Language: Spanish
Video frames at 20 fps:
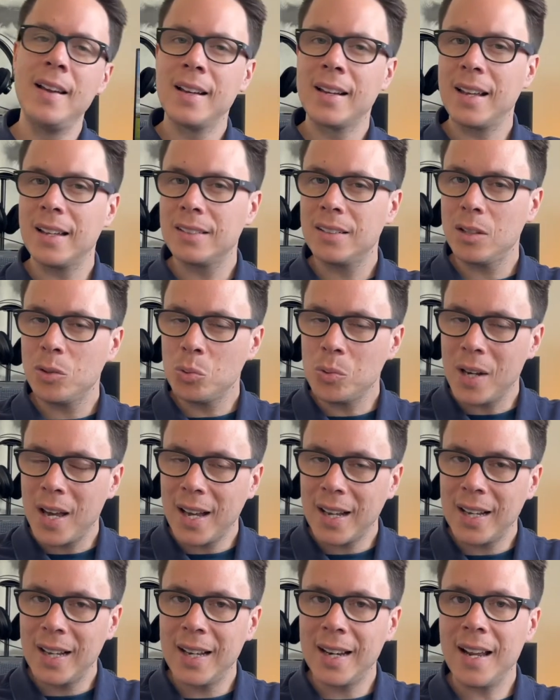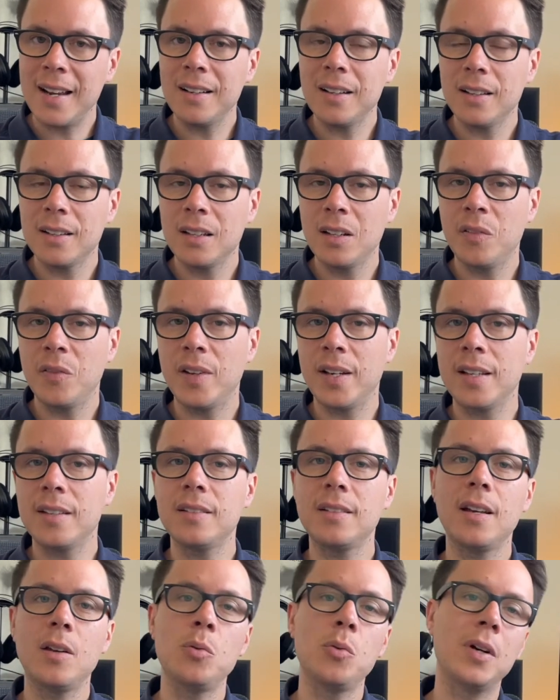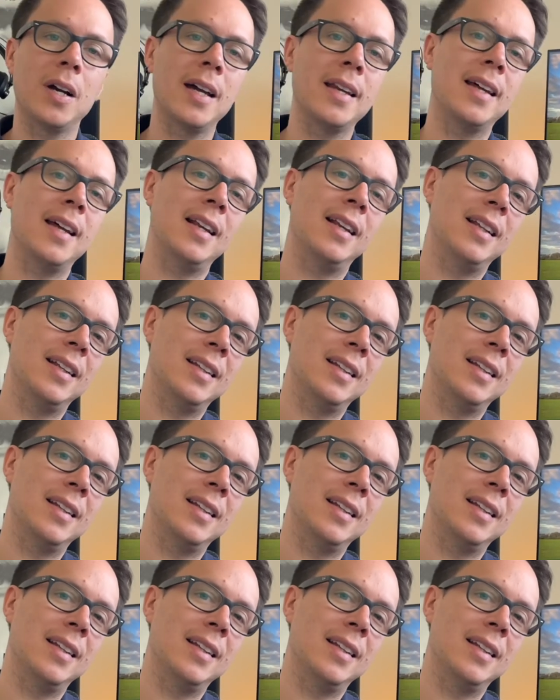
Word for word: que haces una gran diferencia en un canal